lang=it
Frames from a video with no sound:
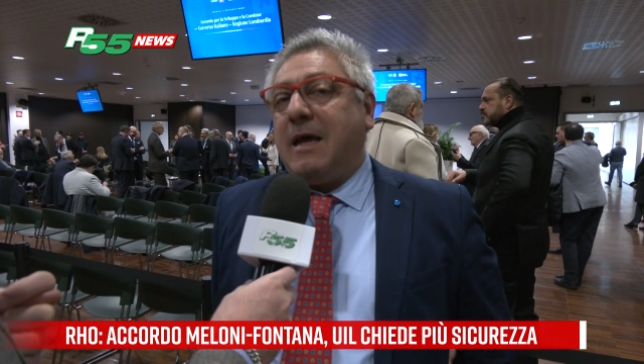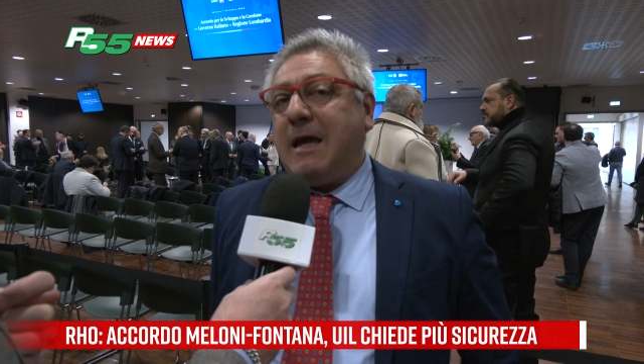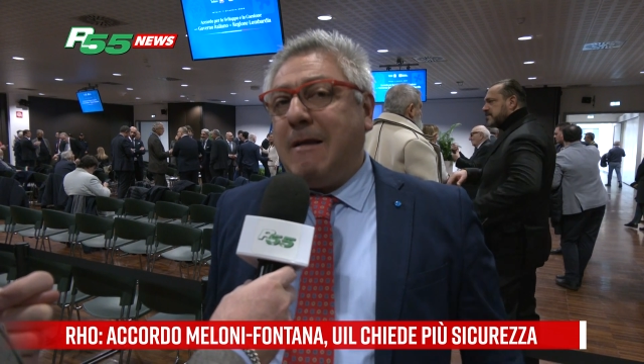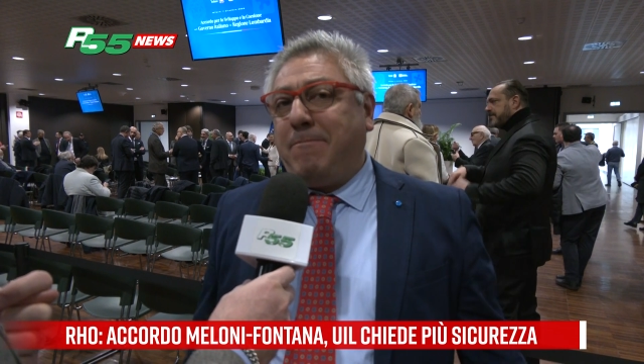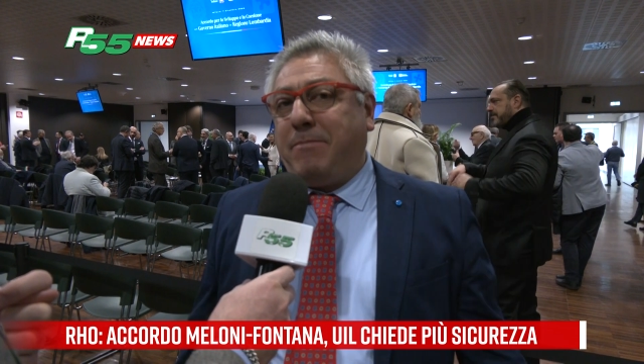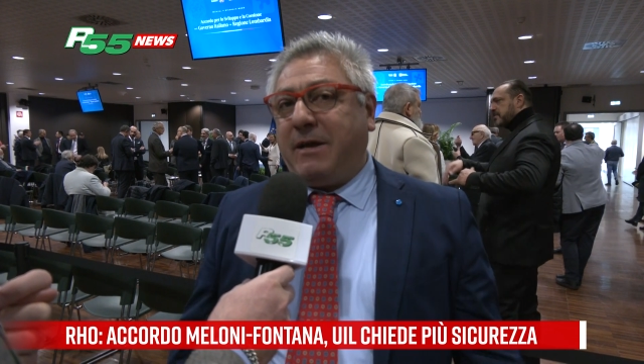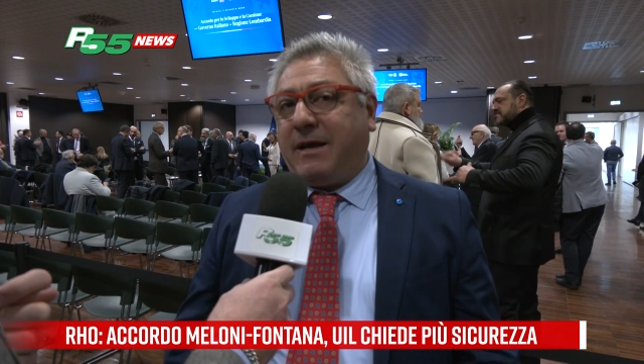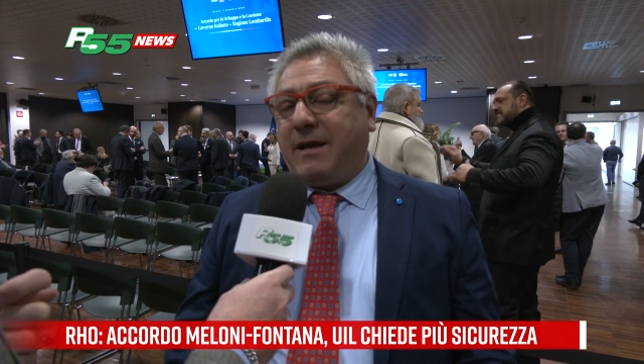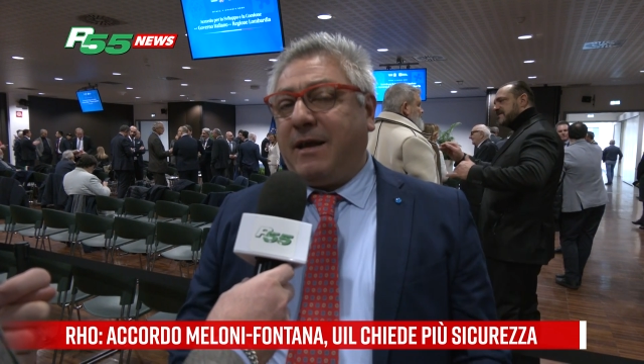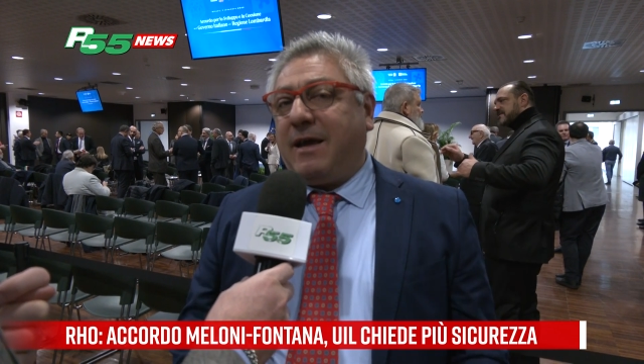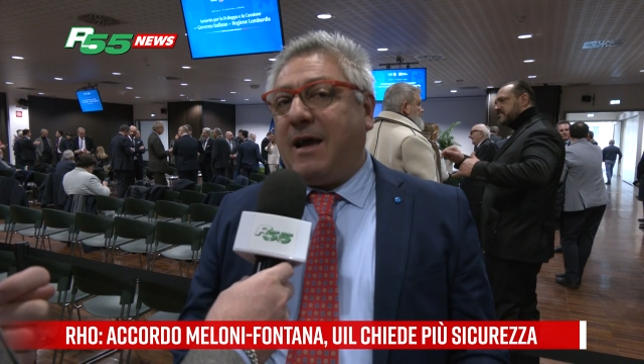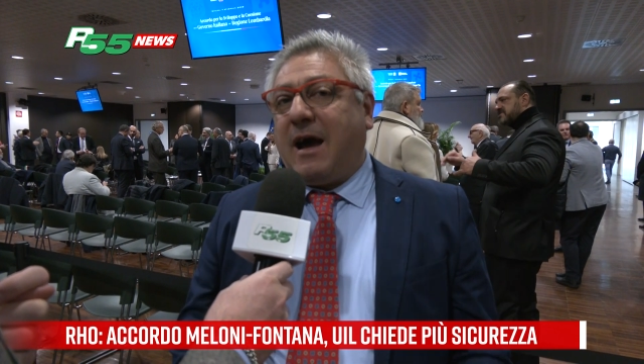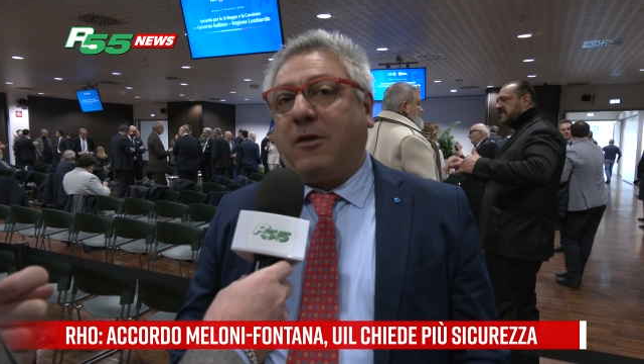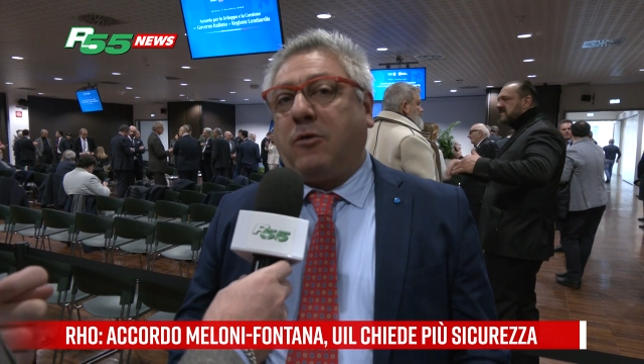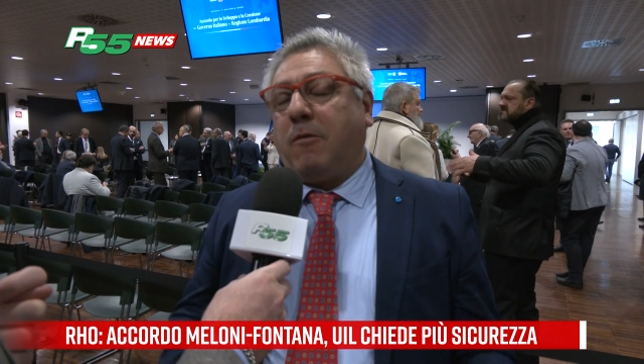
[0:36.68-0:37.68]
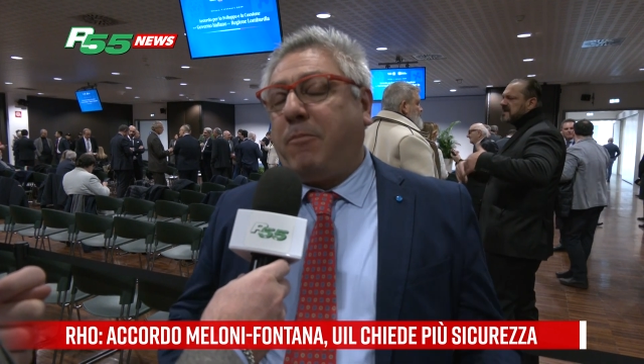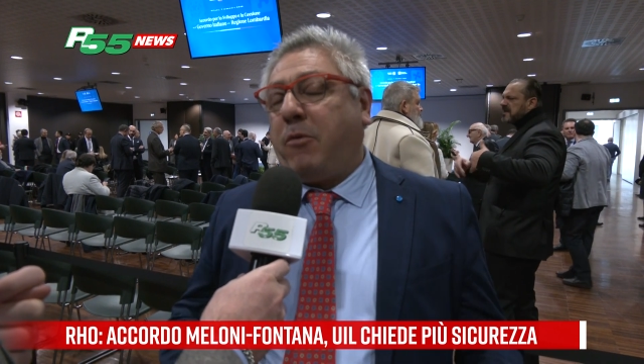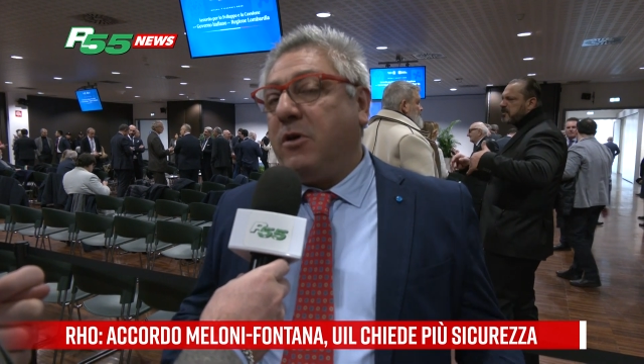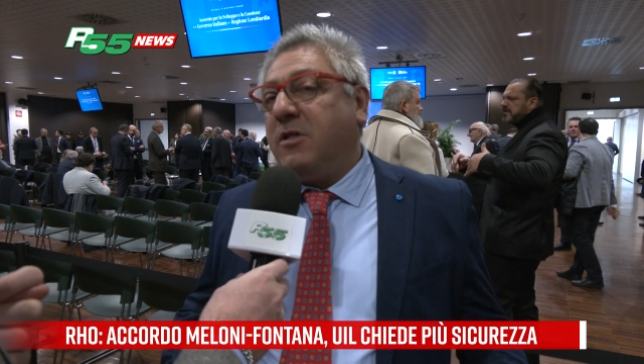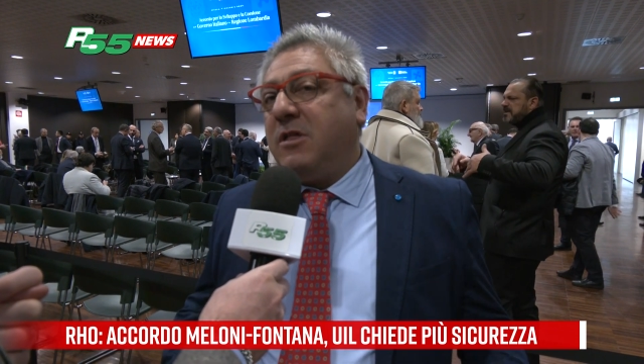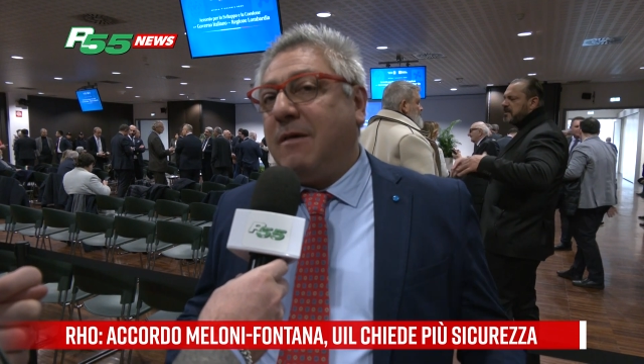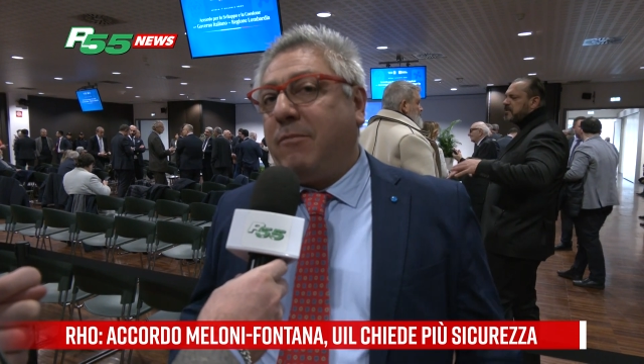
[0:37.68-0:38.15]
il precariato
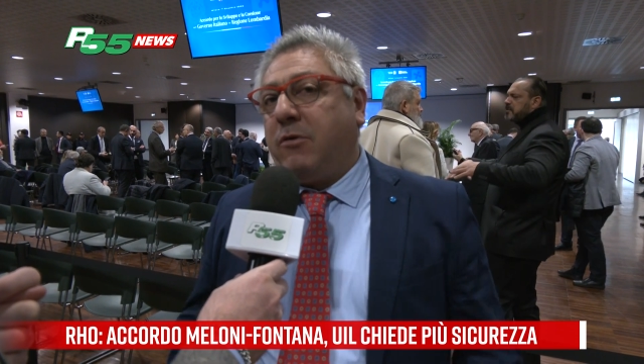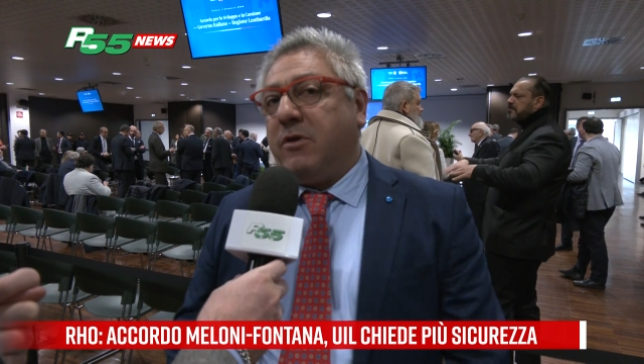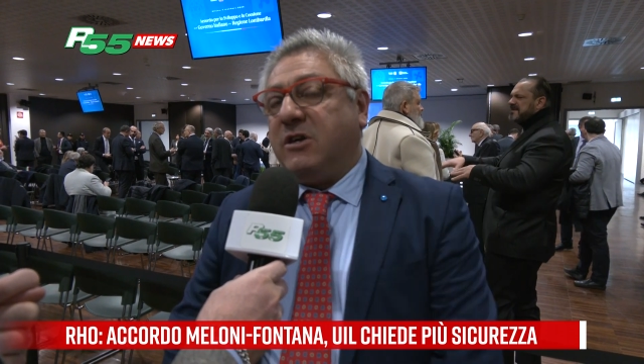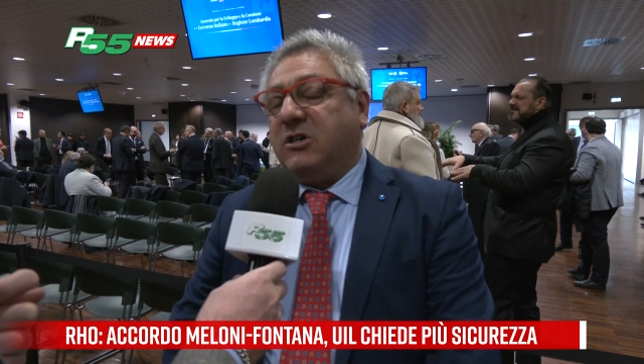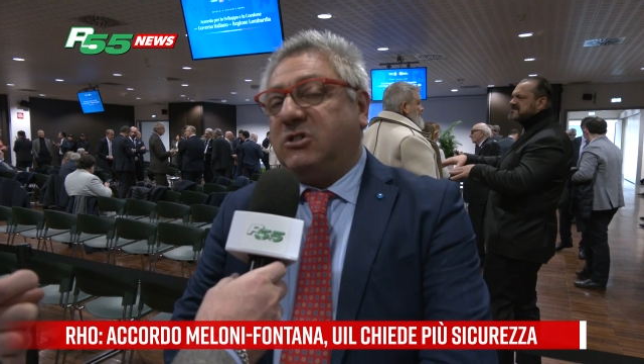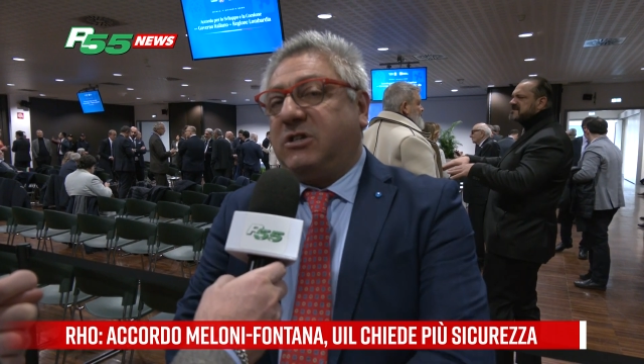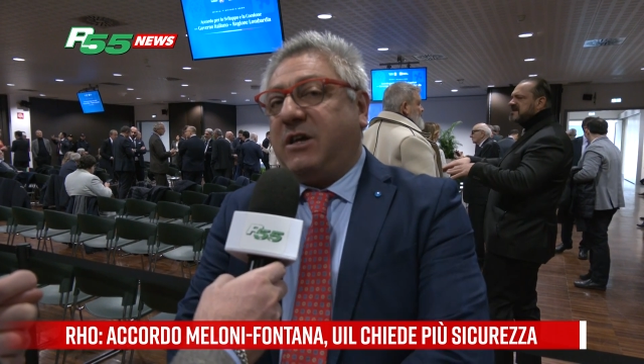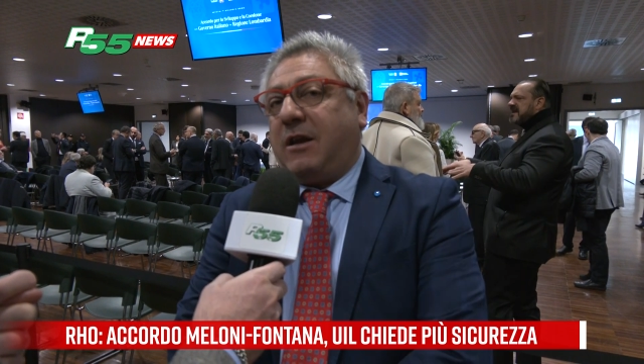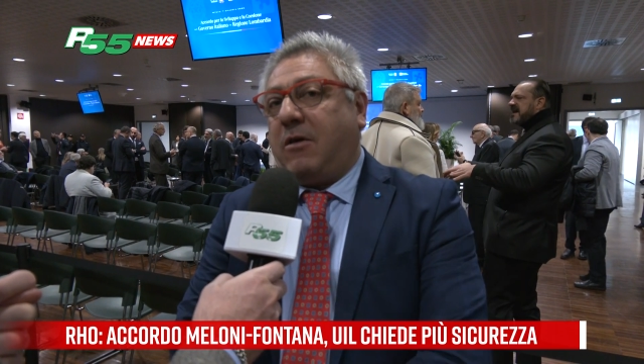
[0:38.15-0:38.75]
poi indebolisce